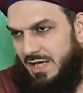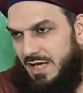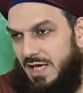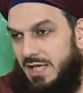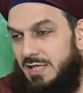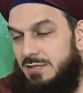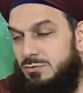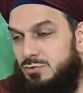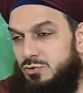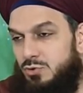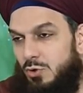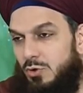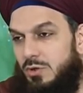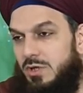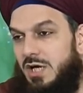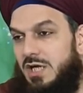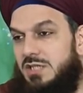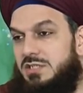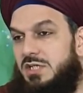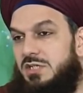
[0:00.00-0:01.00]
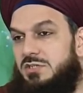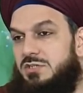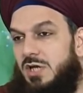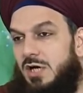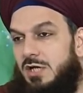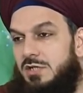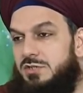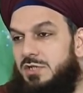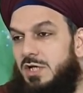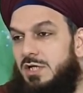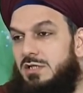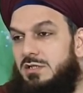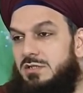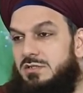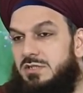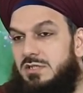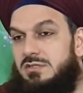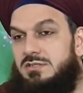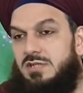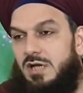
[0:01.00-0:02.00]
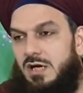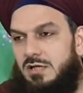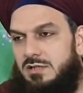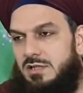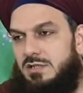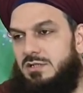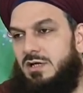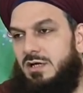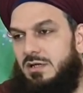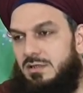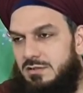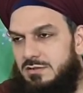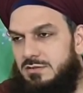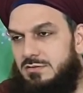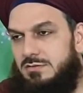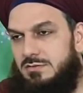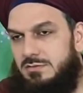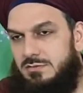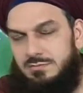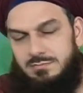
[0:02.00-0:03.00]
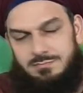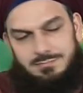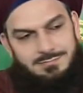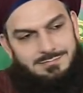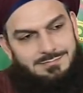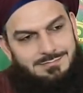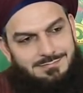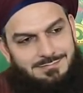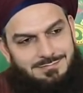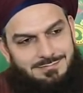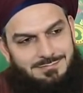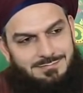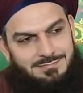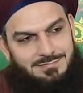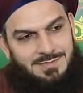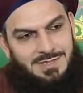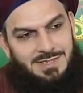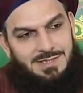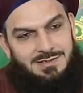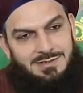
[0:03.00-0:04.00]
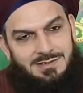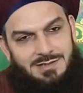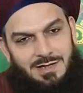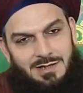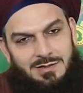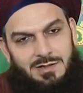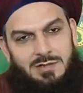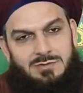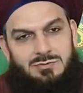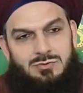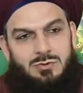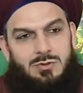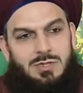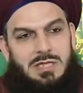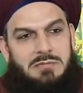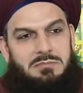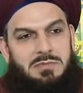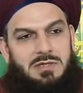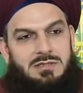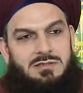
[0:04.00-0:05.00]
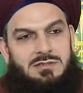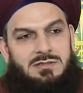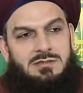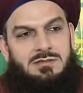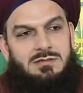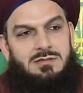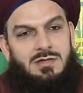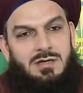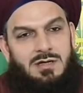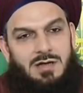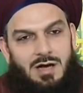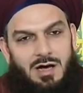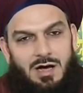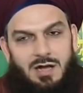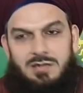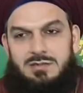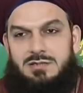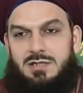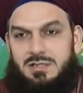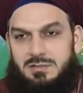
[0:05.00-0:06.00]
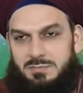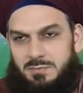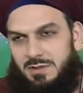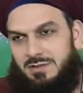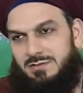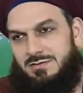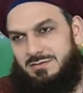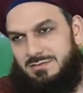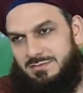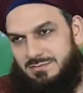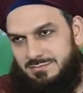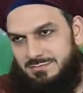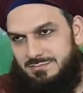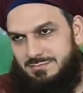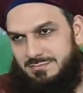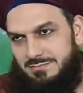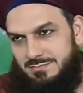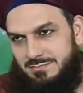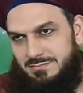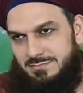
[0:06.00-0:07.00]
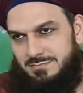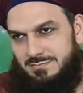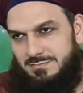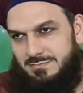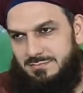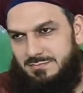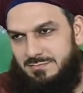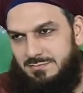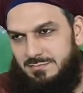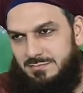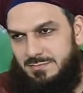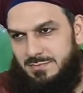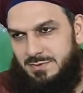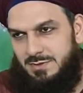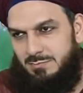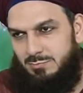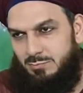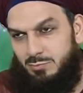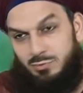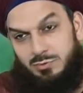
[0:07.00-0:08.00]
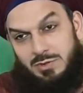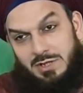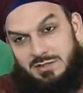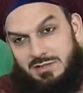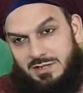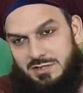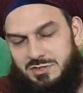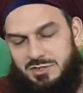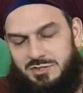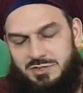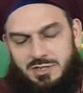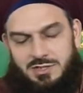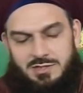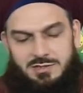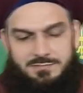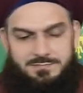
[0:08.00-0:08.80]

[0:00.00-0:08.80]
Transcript: en çok kaçacağı şey işte sahtekarlıktır. Yalan söylemektir, aldatmaktır. Bundan kaçacak.